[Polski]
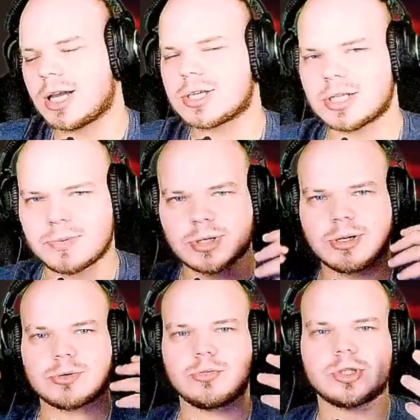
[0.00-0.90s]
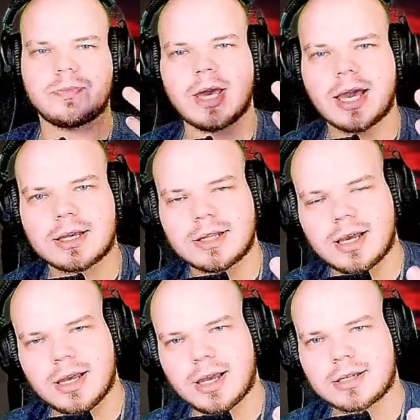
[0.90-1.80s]
się na przykład
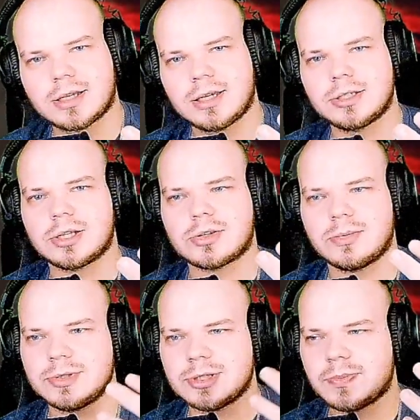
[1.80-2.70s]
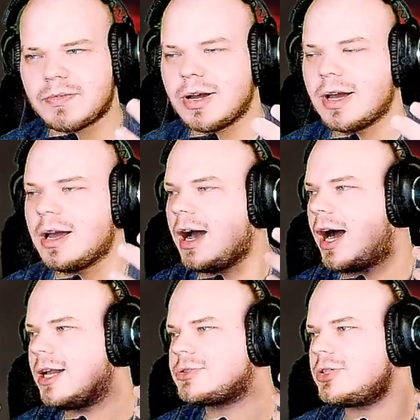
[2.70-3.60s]
uśmiechnę, jak takie dziecko będzie śpiewać,
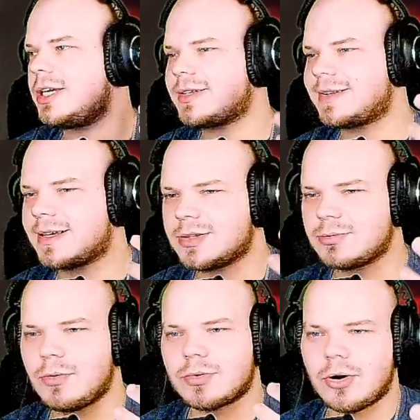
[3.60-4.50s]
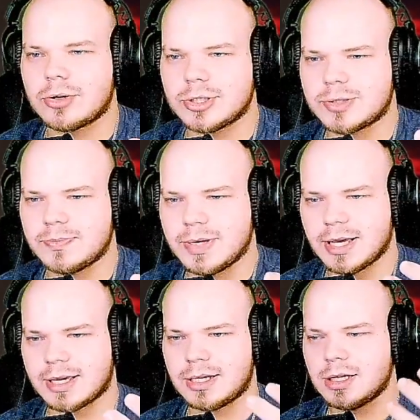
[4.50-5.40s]
ale to nie jest taki złowrogi
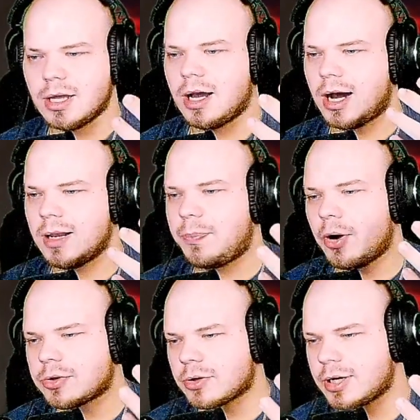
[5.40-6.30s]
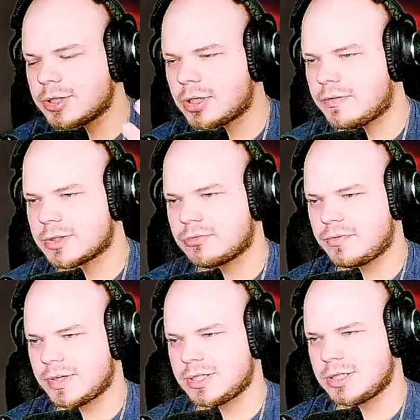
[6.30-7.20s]
śmiech. Ja... Ale po co hejtować,
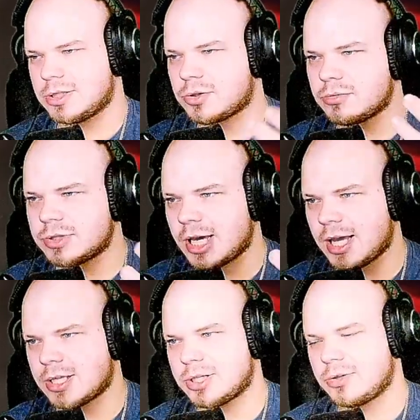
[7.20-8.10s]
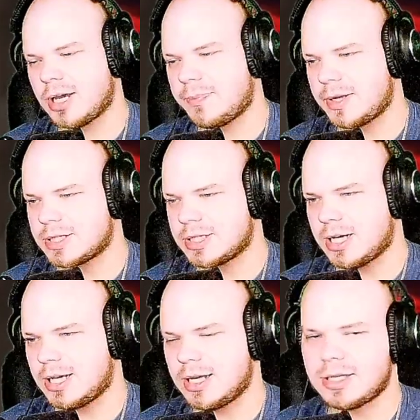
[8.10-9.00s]
kurwa, dzieci? To są dzieci, no ja
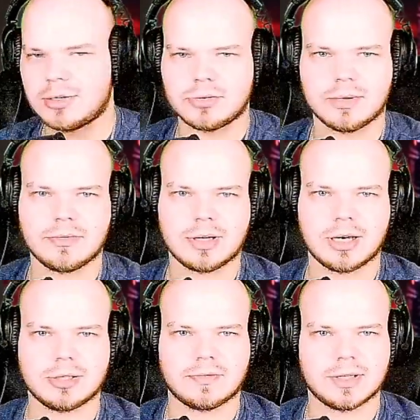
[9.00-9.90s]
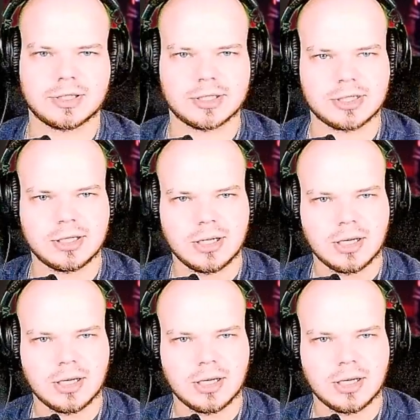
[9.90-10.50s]
pierdzielę, ja nie rozumiem w ogóle hejtowanie dzieci.